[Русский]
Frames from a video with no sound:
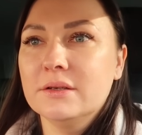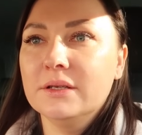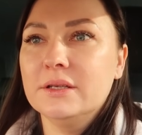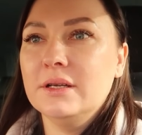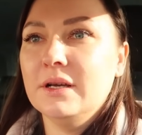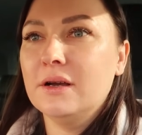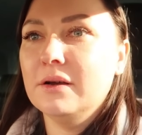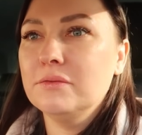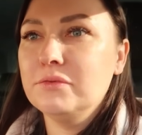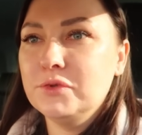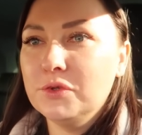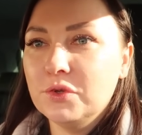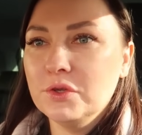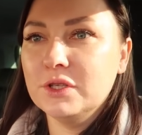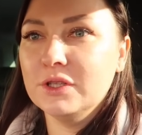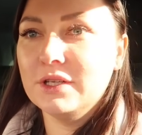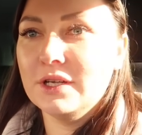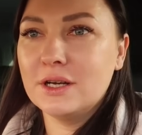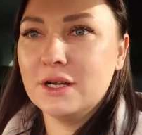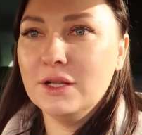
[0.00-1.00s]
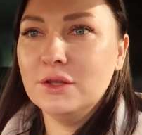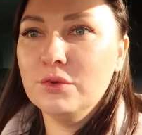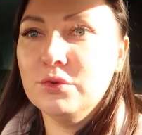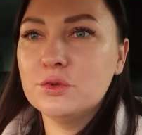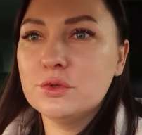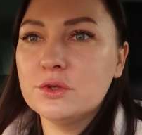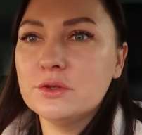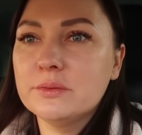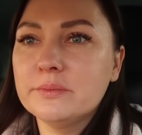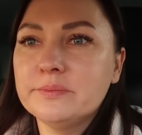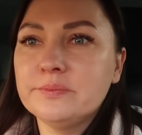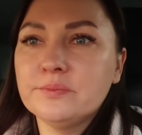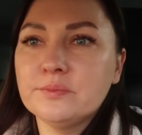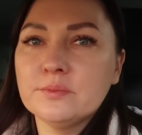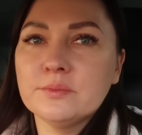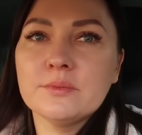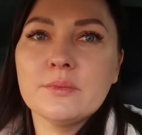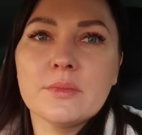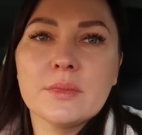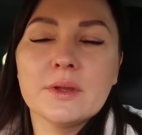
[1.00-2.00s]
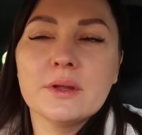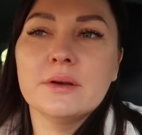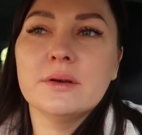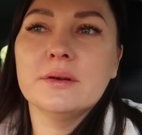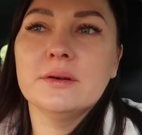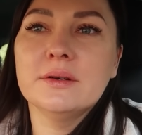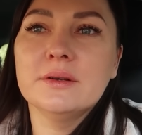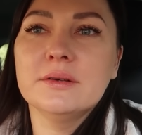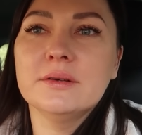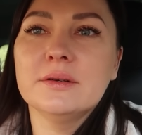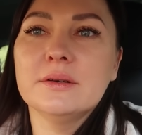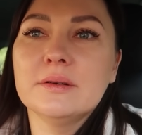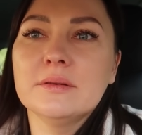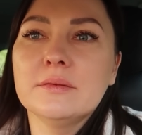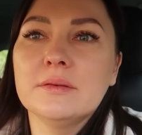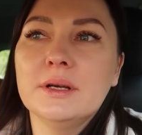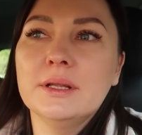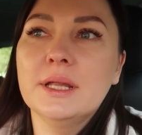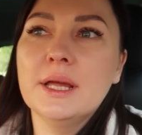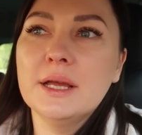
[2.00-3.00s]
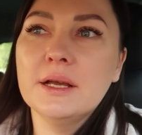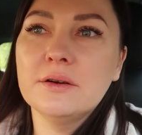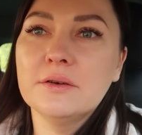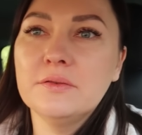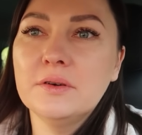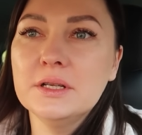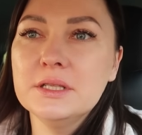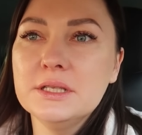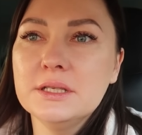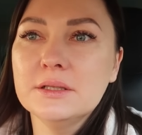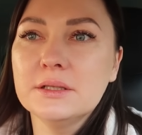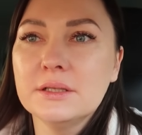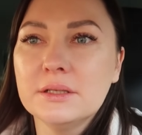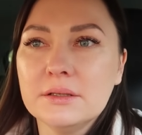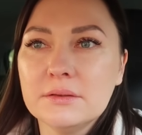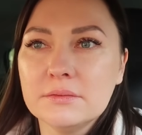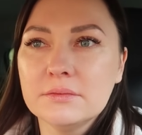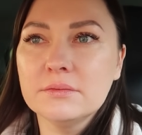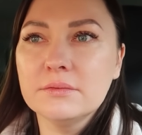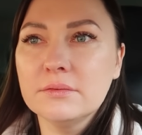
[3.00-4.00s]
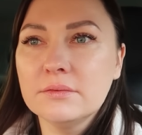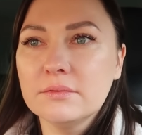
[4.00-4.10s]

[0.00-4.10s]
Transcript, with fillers: Я все не нарадуюсь. Э, она их водила